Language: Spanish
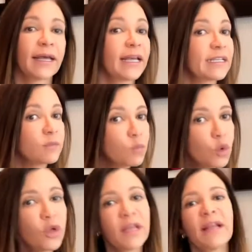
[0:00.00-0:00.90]
Es
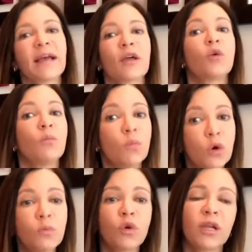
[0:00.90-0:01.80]
muy delicado, muy,
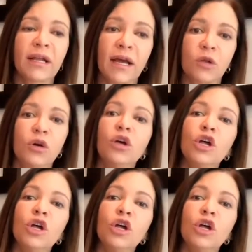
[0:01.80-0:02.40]
muy delicado